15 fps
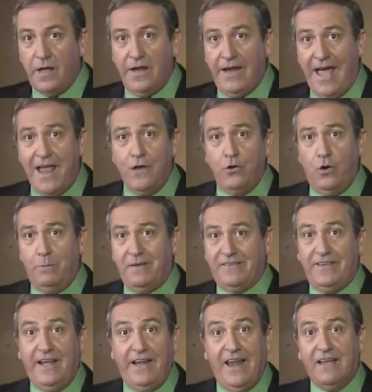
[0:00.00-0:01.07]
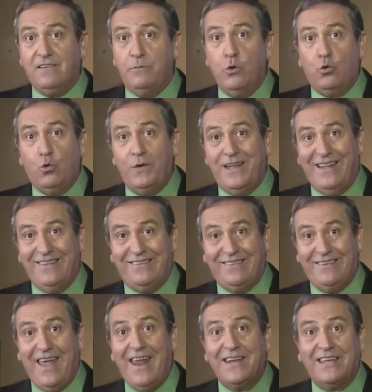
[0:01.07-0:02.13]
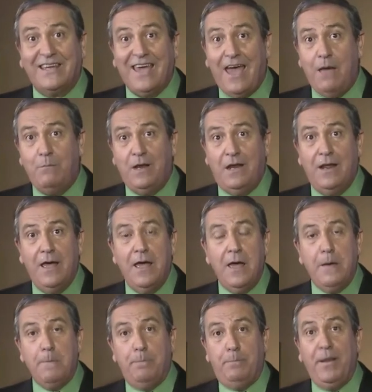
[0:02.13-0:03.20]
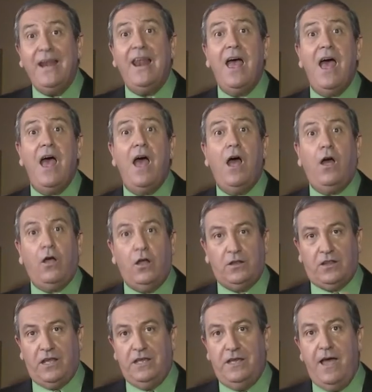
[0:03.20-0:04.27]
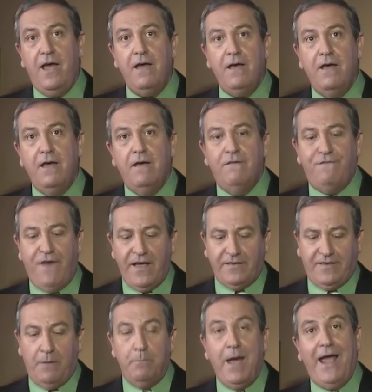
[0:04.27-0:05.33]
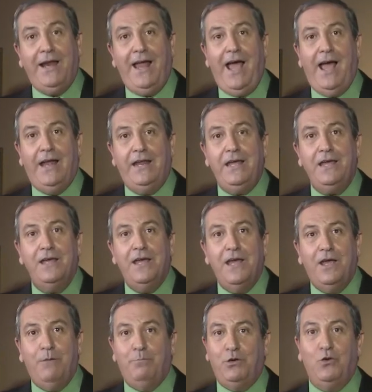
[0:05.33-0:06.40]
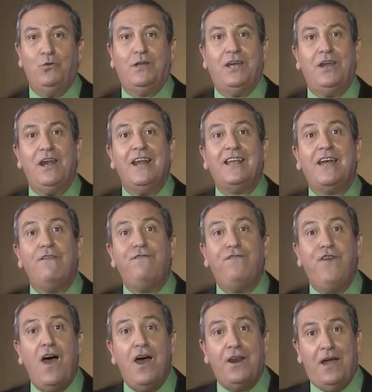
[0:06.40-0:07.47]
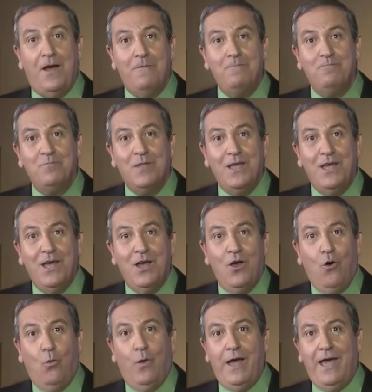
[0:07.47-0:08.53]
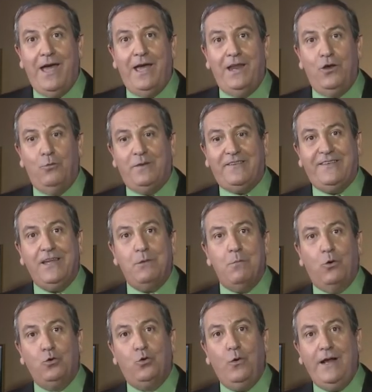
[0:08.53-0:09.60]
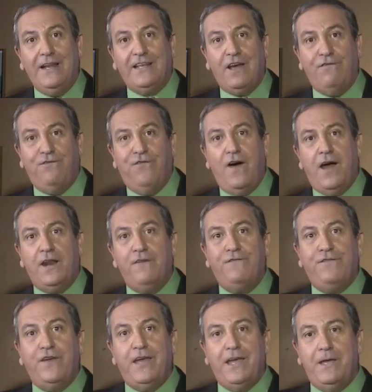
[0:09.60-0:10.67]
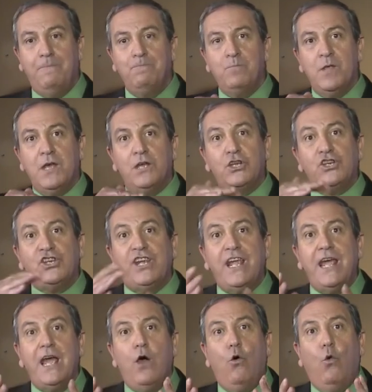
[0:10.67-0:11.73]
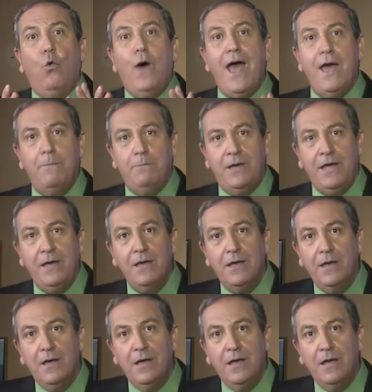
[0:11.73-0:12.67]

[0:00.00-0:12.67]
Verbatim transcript: لأنه المسيح لازم يكون إنسان كامل بلا خطية فإذا بهاي الحالة بينكر الكفارة وإنه بصير موضوع الكفارة في شيء وهمي